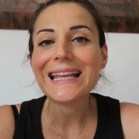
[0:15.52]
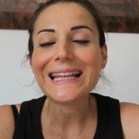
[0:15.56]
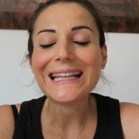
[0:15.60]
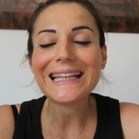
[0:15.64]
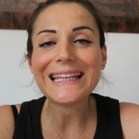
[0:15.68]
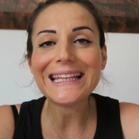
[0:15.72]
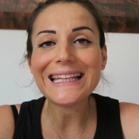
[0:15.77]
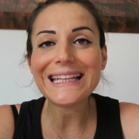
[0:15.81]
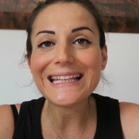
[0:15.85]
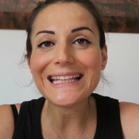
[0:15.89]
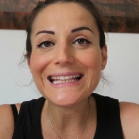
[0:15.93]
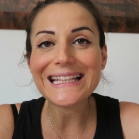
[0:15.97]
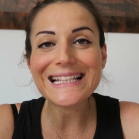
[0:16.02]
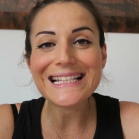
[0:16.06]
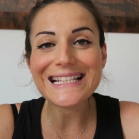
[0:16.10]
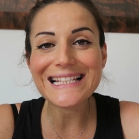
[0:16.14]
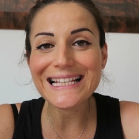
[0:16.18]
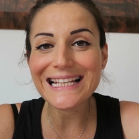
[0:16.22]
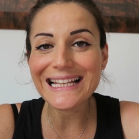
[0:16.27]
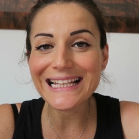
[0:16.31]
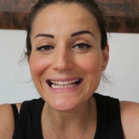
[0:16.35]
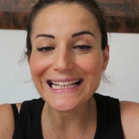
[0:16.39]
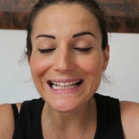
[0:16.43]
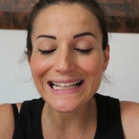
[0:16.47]
di
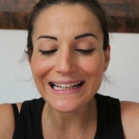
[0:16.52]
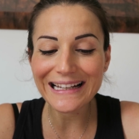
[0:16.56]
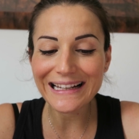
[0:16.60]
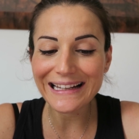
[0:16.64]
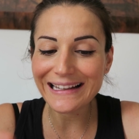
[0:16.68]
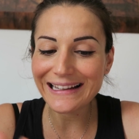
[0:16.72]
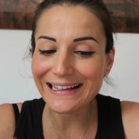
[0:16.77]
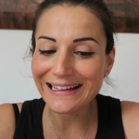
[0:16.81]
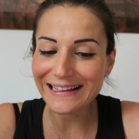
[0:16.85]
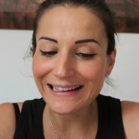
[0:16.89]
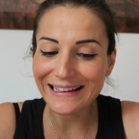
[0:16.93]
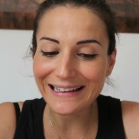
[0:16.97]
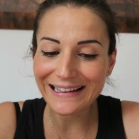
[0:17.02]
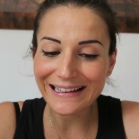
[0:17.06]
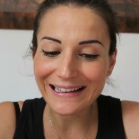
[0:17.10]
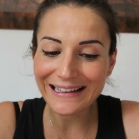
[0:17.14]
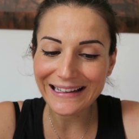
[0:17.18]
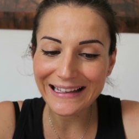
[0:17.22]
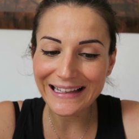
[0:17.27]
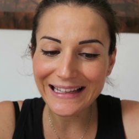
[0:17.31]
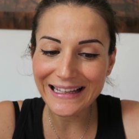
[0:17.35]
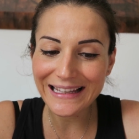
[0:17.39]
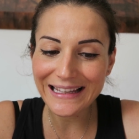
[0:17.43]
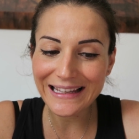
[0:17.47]
inserire
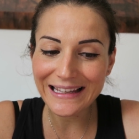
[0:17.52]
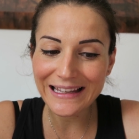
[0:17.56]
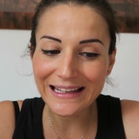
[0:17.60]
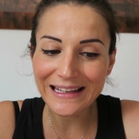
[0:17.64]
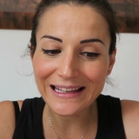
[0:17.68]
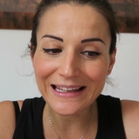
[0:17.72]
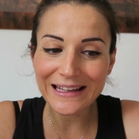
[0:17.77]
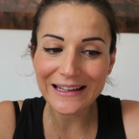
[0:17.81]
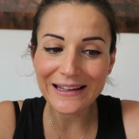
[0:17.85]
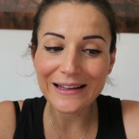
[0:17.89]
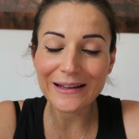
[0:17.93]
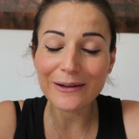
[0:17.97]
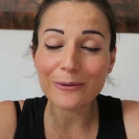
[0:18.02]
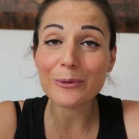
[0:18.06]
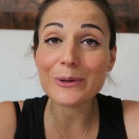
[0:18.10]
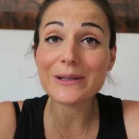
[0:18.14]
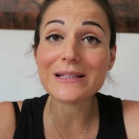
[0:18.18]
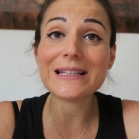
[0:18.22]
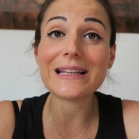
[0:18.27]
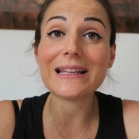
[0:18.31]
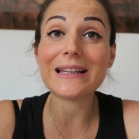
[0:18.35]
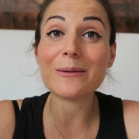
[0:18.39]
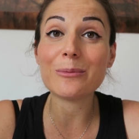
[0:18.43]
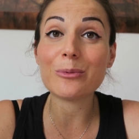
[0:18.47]

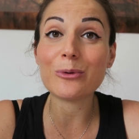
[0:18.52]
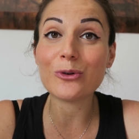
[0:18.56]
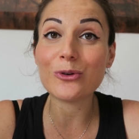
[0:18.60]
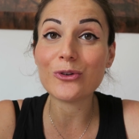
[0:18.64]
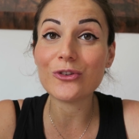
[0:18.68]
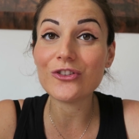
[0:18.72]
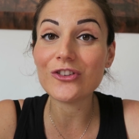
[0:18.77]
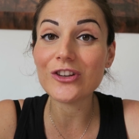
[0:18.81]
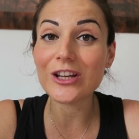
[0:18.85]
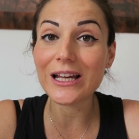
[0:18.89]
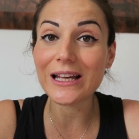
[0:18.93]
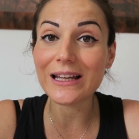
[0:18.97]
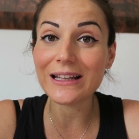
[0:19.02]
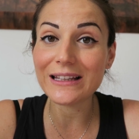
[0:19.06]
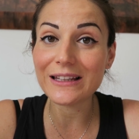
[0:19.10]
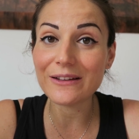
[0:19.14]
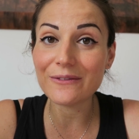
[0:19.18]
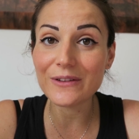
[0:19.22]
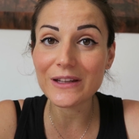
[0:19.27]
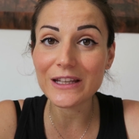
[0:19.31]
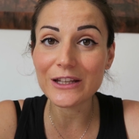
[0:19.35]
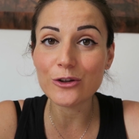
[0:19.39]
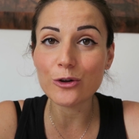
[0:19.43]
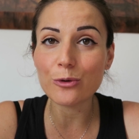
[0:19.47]
questa tipologia
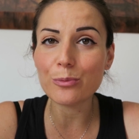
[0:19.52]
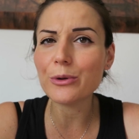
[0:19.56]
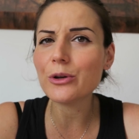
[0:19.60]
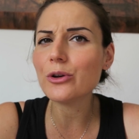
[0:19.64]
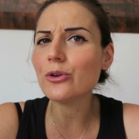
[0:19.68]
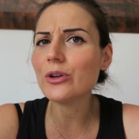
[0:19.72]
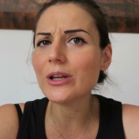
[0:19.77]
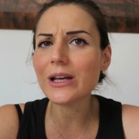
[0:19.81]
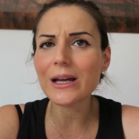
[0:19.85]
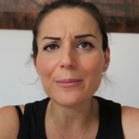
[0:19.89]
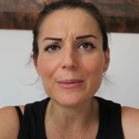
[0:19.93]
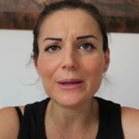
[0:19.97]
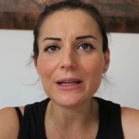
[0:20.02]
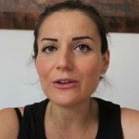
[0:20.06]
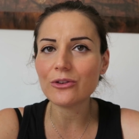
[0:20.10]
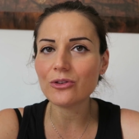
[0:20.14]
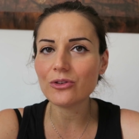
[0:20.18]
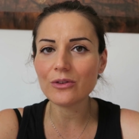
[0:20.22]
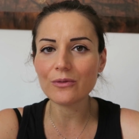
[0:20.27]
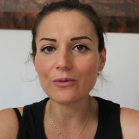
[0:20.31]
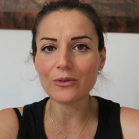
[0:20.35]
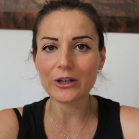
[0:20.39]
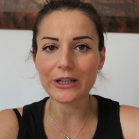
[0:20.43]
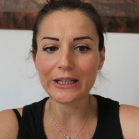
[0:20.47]
di video
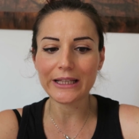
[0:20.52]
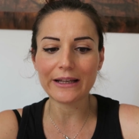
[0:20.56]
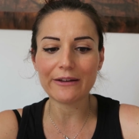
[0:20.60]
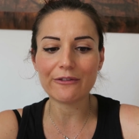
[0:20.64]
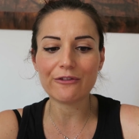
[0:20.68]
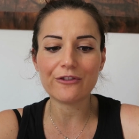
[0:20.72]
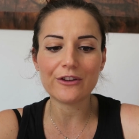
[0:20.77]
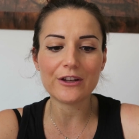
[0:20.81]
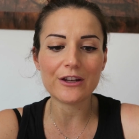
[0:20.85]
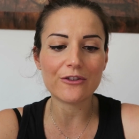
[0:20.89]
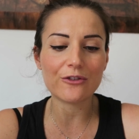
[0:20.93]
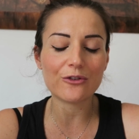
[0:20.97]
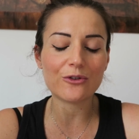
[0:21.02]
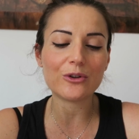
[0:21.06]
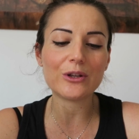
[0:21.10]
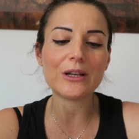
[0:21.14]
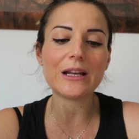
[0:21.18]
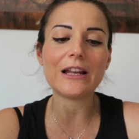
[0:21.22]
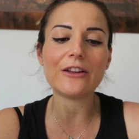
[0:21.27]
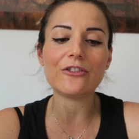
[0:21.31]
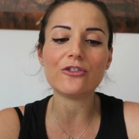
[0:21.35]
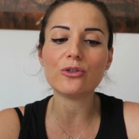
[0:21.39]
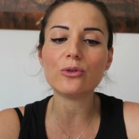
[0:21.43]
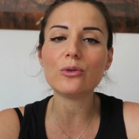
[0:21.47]
periodicamente ogni volta che finisco
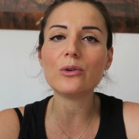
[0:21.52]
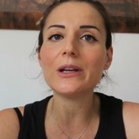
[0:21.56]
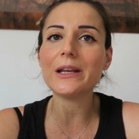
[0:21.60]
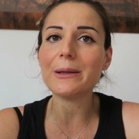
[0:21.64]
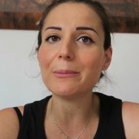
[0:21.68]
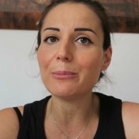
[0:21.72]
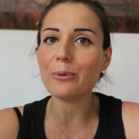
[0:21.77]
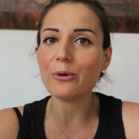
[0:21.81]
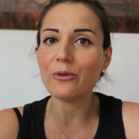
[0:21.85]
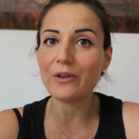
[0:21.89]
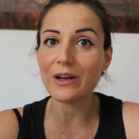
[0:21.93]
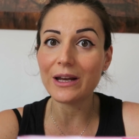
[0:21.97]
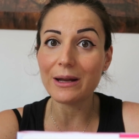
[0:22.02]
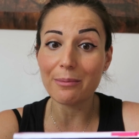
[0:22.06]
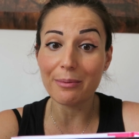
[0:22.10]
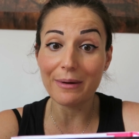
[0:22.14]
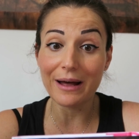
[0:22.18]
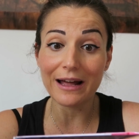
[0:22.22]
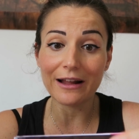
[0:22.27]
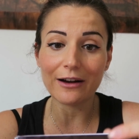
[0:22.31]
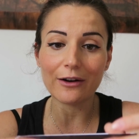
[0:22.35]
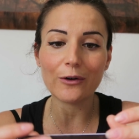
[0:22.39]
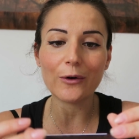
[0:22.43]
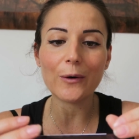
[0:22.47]
di leggere un libro ve ne
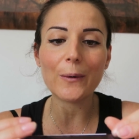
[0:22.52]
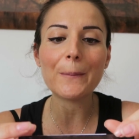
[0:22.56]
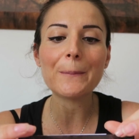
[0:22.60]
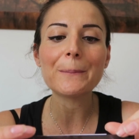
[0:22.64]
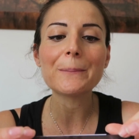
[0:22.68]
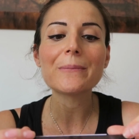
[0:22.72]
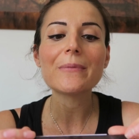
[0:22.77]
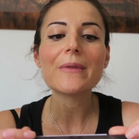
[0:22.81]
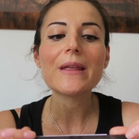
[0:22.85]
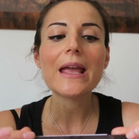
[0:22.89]
parlo